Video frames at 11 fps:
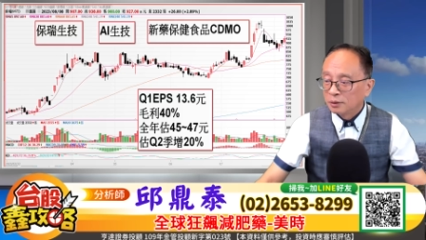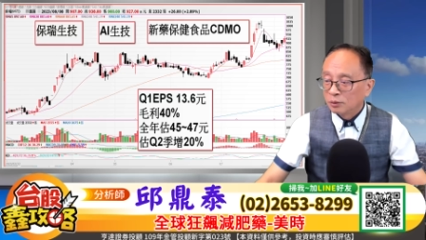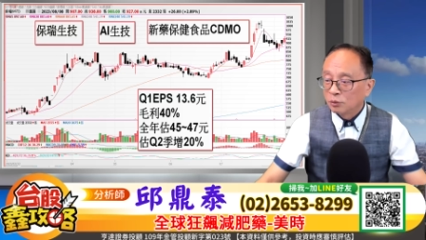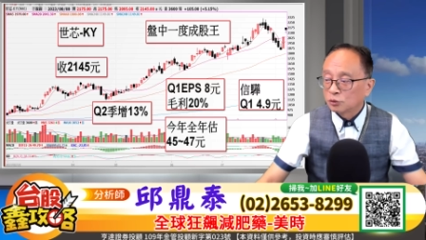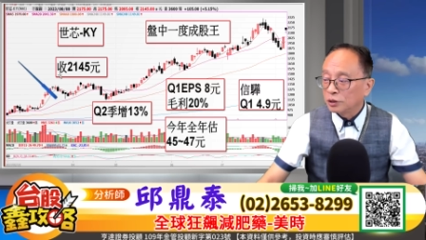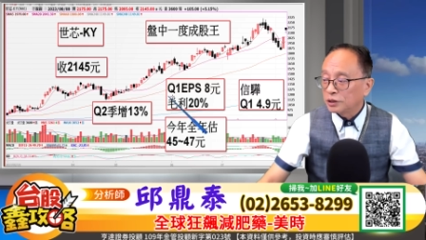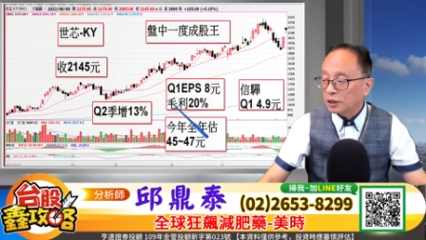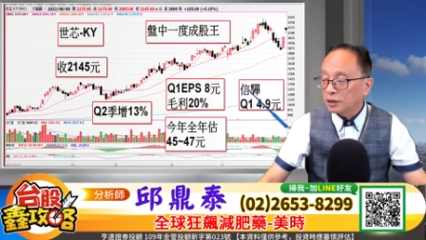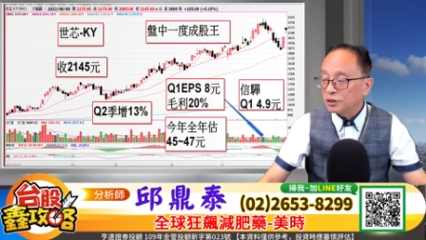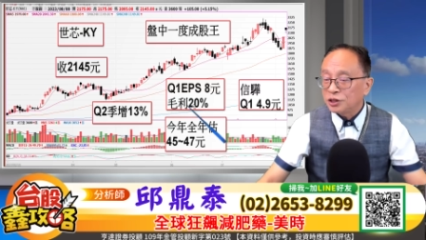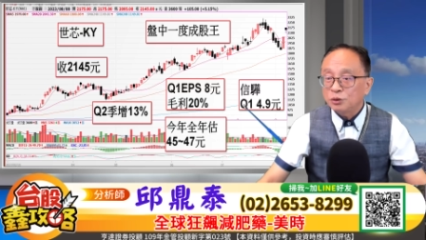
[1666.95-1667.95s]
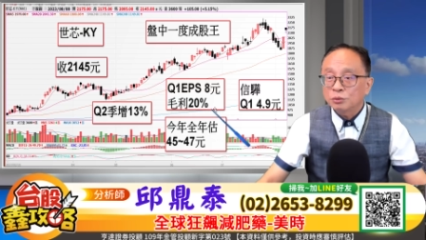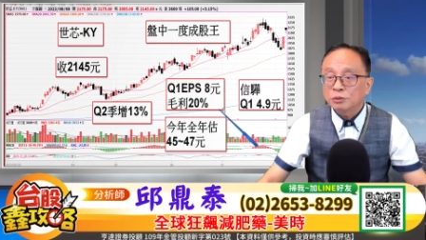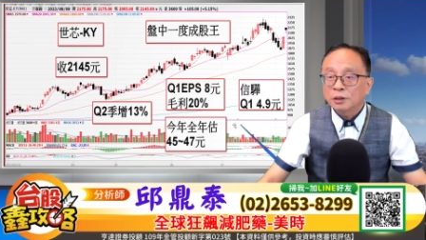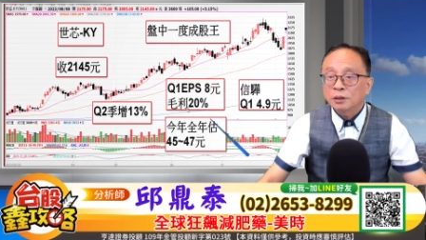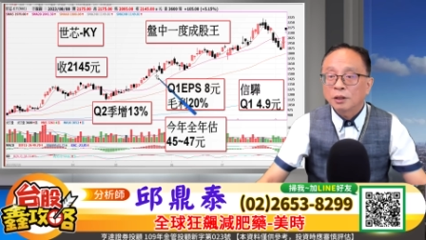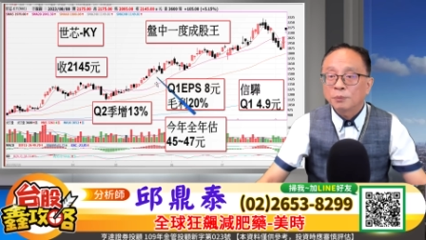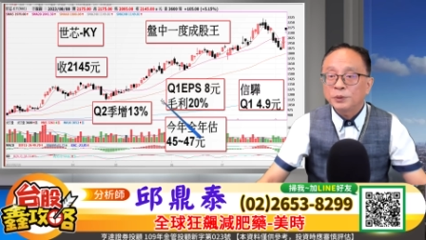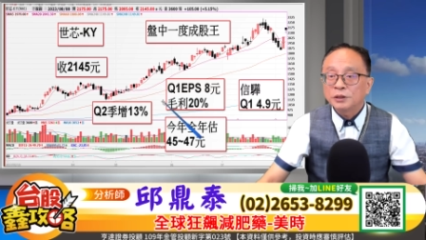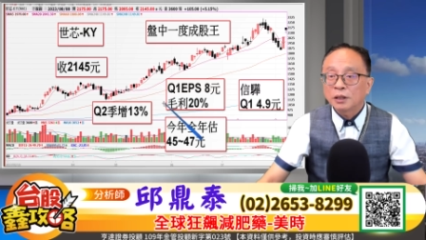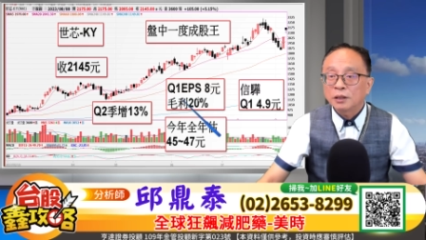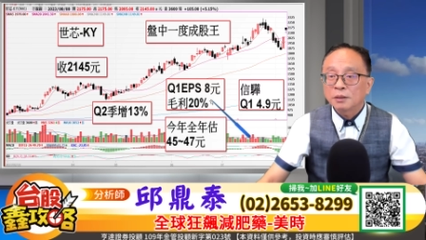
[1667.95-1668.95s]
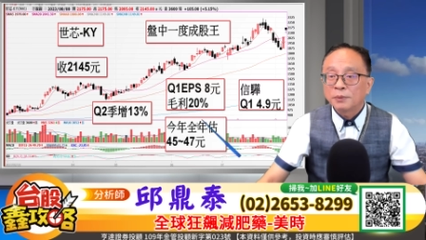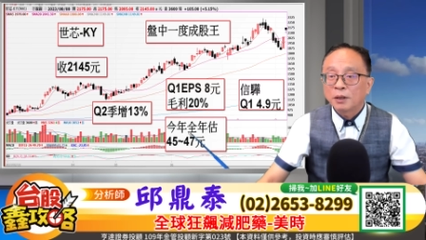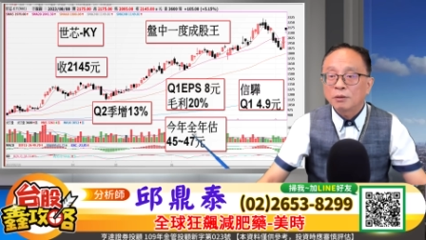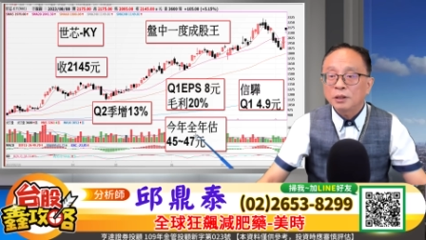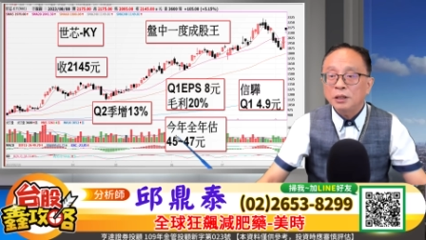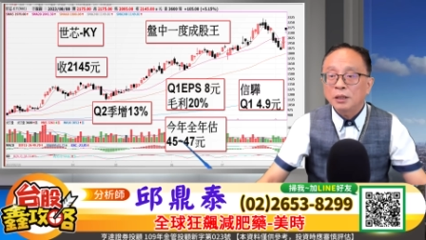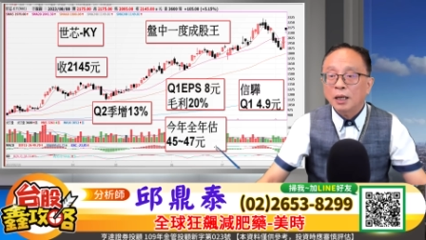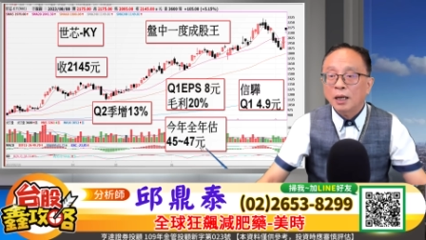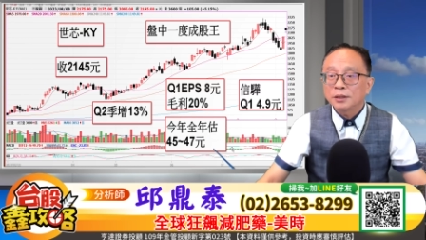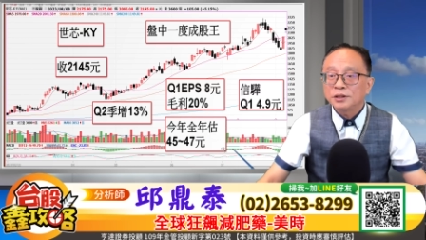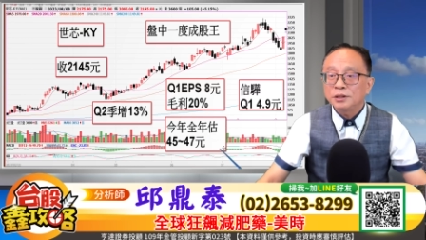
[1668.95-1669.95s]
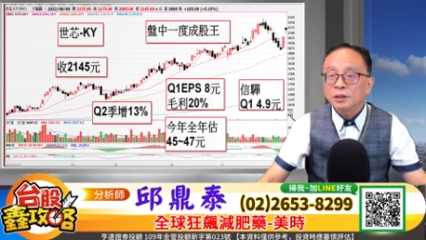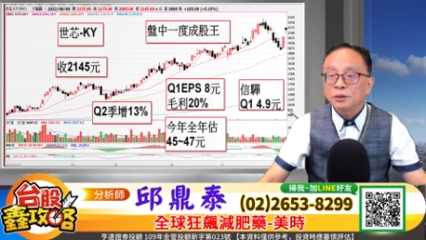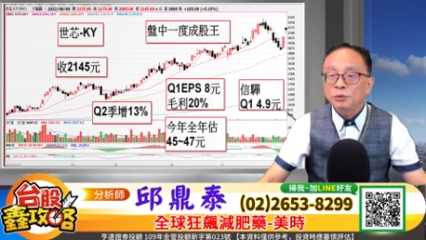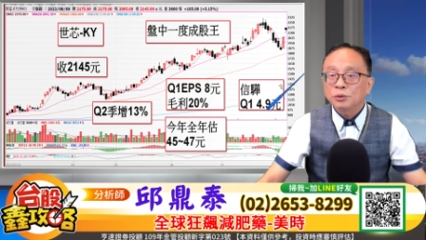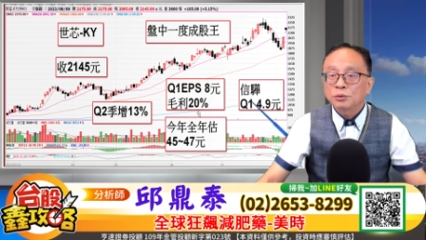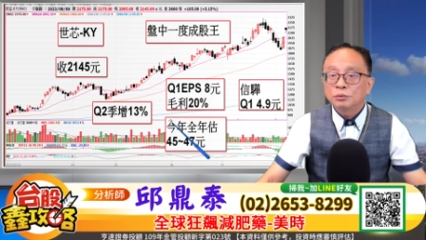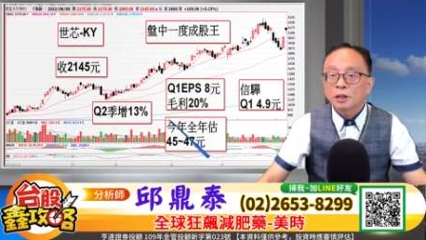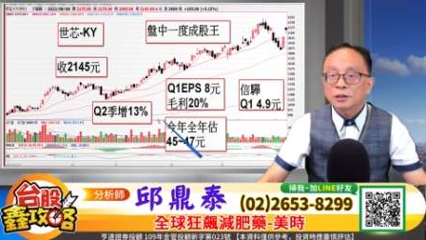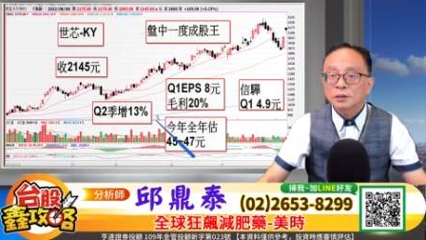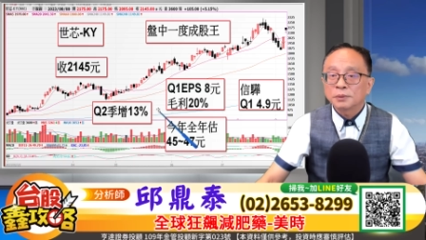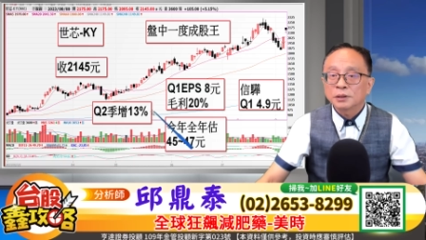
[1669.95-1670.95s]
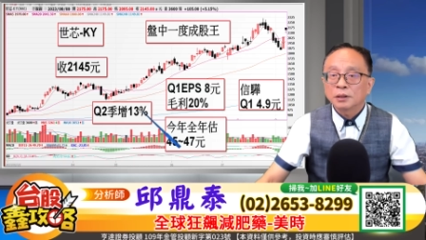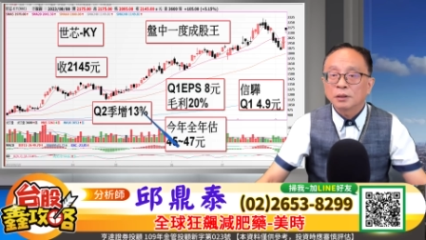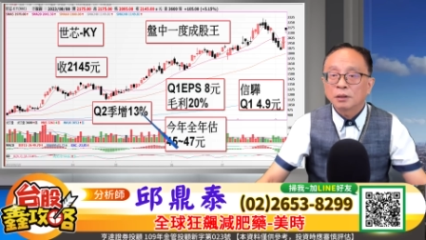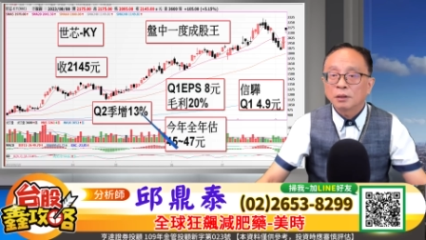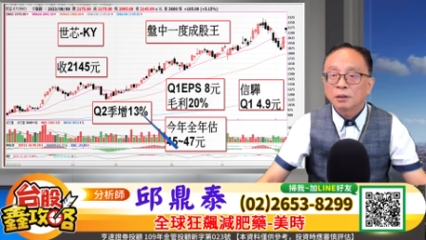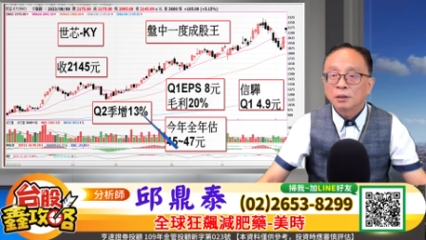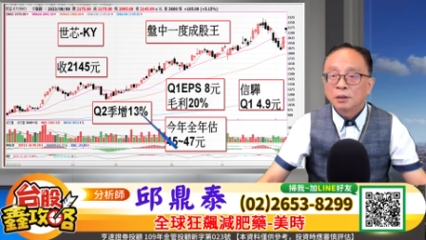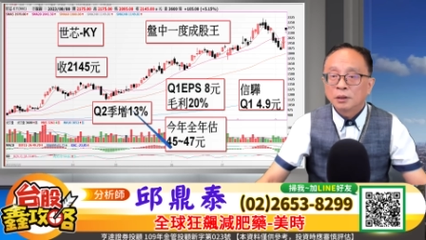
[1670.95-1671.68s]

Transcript: 我昨天讲的很清楚了哦，比较有毛利啦，今年预估啦什么的哦。